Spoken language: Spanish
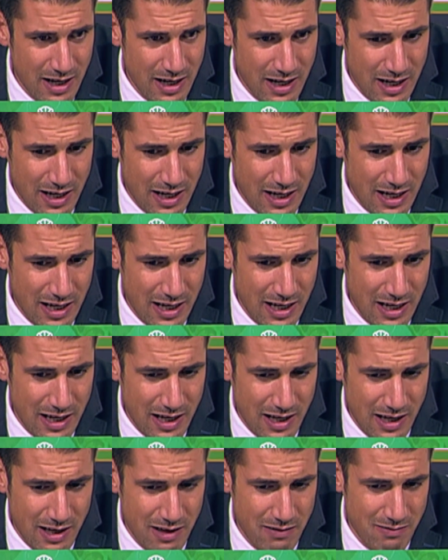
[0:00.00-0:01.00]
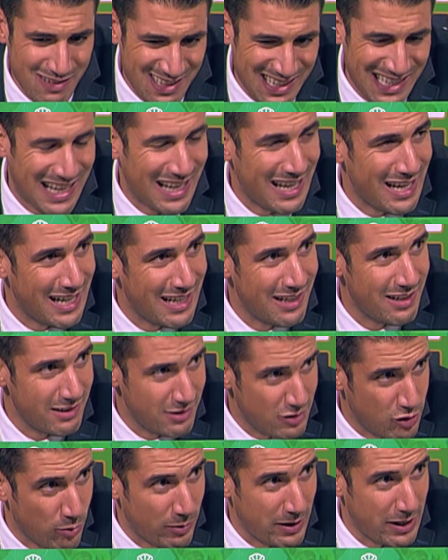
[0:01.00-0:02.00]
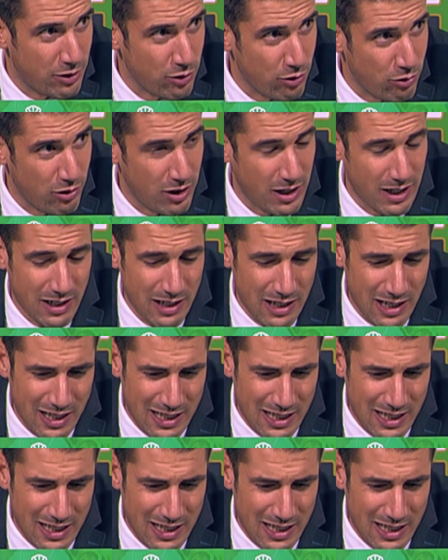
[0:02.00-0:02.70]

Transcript: eh, ganar sobre todo en,